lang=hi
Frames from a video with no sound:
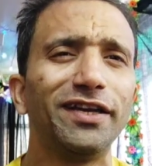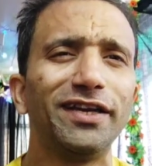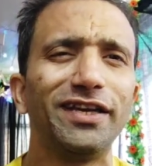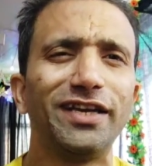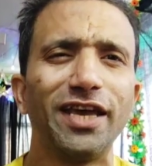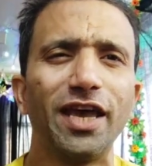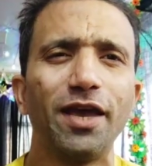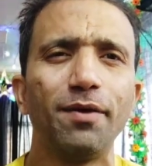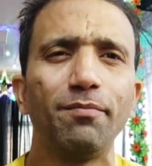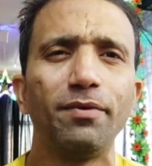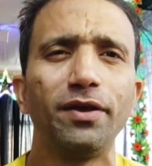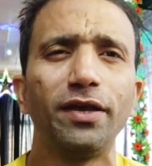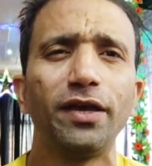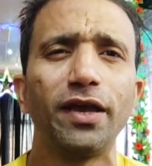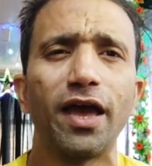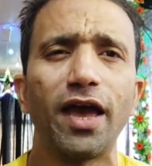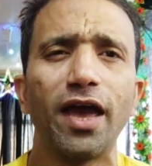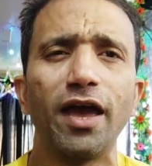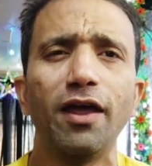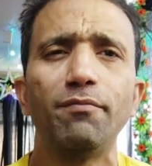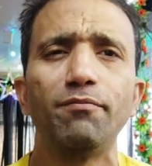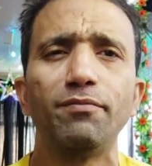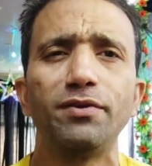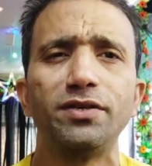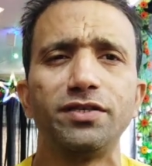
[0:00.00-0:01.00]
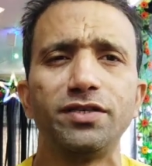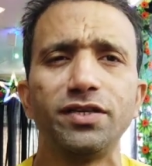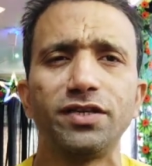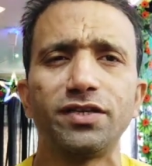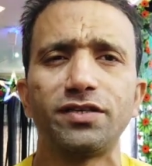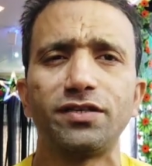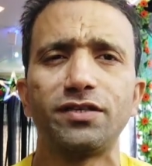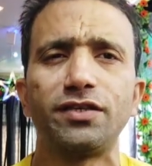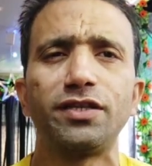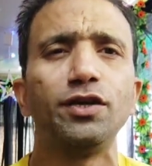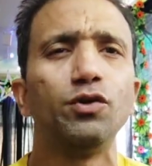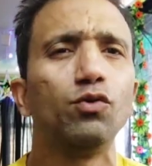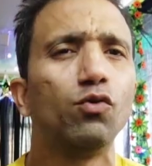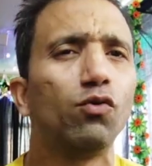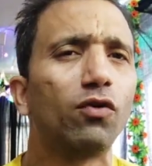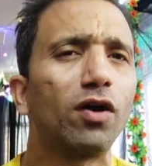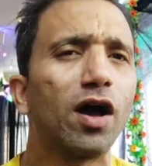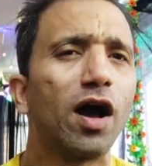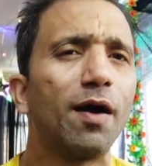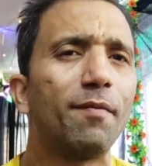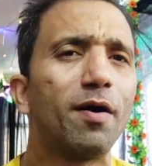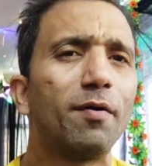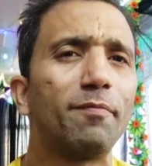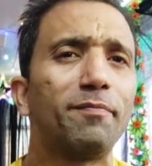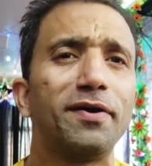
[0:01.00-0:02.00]
गेमिंग एंड बिजनेस तीनों
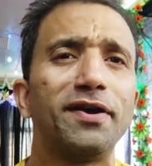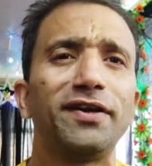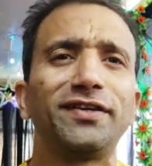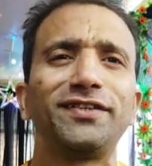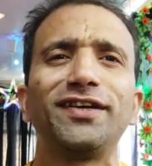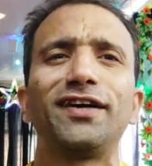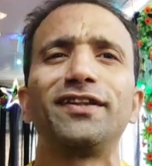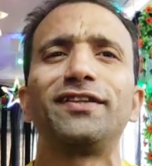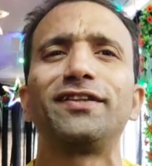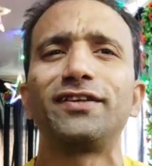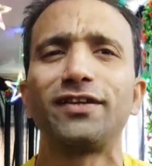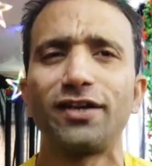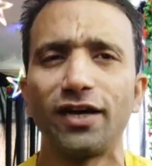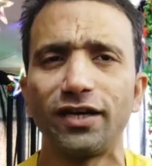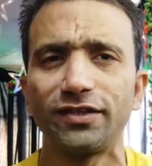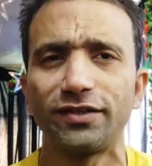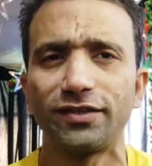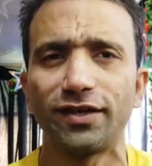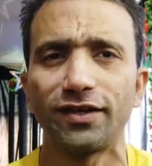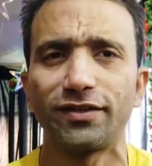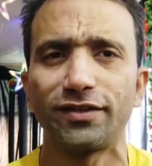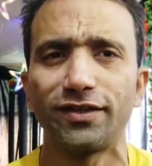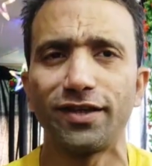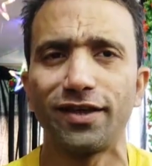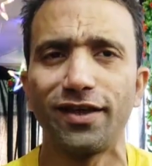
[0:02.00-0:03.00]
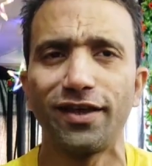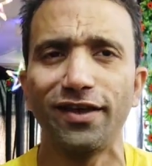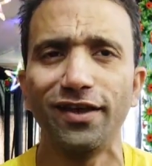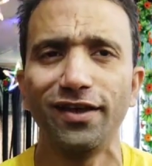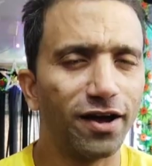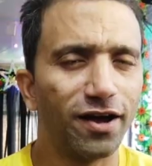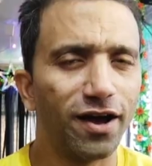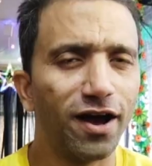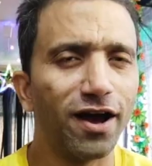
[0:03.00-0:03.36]
काम आप एक साथ कर सकते हैं